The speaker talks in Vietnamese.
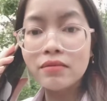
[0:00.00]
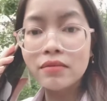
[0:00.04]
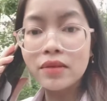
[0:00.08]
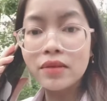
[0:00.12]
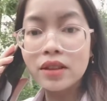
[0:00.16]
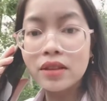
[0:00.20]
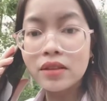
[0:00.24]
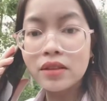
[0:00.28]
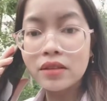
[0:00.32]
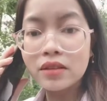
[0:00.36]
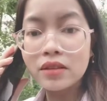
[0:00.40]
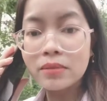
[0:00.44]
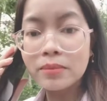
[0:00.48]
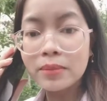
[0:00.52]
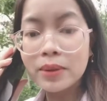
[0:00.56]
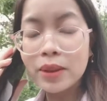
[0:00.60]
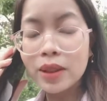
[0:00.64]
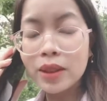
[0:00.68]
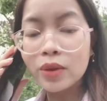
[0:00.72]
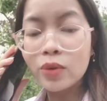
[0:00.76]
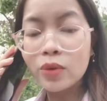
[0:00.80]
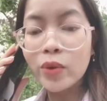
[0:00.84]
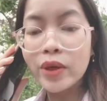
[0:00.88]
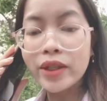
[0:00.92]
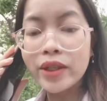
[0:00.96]
mình lượt
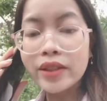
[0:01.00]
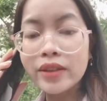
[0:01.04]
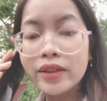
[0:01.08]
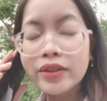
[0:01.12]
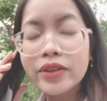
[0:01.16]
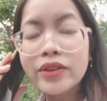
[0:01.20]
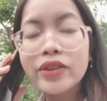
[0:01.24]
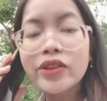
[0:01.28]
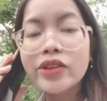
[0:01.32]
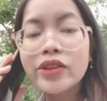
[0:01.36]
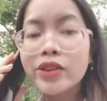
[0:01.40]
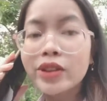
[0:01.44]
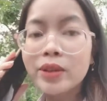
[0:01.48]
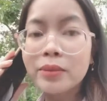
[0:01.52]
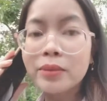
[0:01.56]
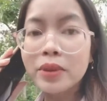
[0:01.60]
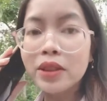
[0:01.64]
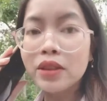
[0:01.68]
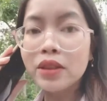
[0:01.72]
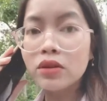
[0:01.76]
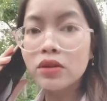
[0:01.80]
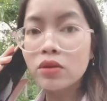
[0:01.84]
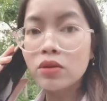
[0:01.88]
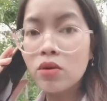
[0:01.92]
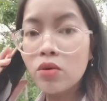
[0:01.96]
mình quay dưới nước dừa rồi
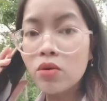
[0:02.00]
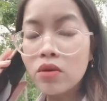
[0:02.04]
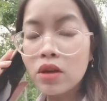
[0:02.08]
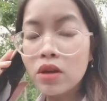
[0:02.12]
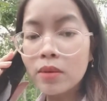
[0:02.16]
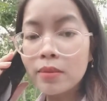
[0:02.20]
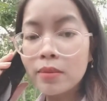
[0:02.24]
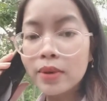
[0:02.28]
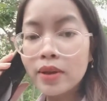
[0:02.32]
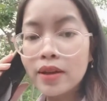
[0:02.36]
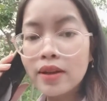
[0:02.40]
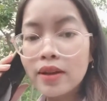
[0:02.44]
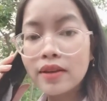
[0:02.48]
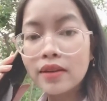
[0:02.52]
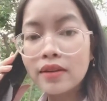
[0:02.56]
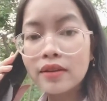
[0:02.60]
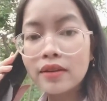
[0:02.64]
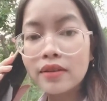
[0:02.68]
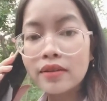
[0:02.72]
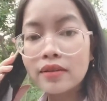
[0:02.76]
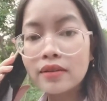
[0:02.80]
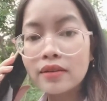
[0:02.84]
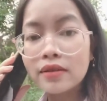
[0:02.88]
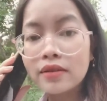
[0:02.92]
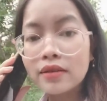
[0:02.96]
mình lượt uống không có cần
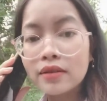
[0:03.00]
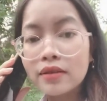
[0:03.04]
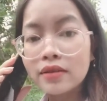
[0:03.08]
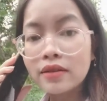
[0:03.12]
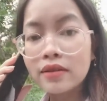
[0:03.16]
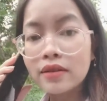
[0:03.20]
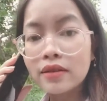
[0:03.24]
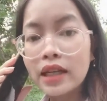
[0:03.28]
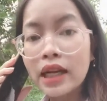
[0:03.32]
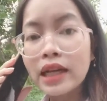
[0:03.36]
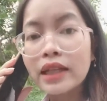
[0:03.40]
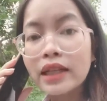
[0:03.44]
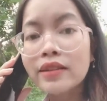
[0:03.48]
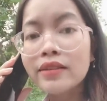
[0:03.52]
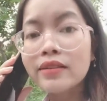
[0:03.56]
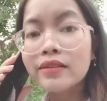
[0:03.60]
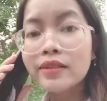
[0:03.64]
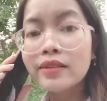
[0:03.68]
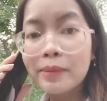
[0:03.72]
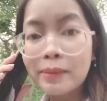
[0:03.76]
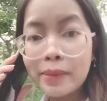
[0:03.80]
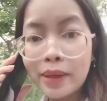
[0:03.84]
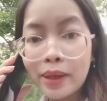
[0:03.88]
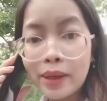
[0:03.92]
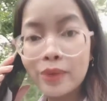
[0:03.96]
ăn với
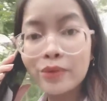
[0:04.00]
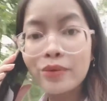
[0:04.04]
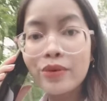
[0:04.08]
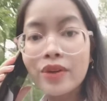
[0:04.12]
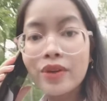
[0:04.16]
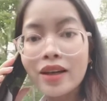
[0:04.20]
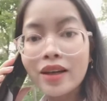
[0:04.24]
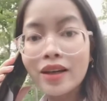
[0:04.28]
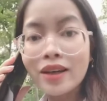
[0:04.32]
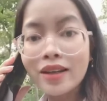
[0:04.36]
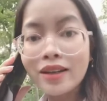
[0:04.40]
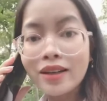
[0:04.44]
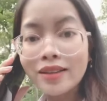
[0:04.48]
tim heo nha